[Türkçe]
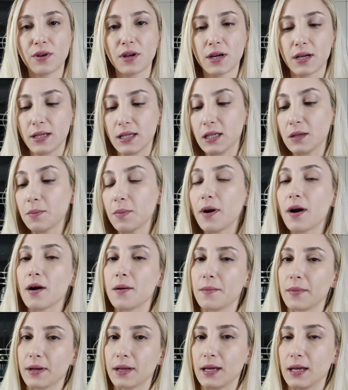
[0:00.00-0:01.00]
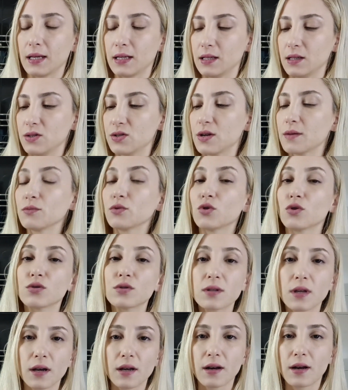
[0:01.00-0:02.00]
veya 2 parmak ekleyeceğim.
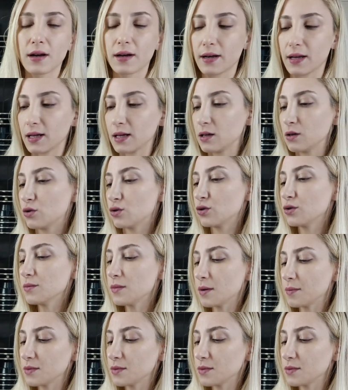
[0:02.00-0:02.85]
Göz kararı ekliyorum.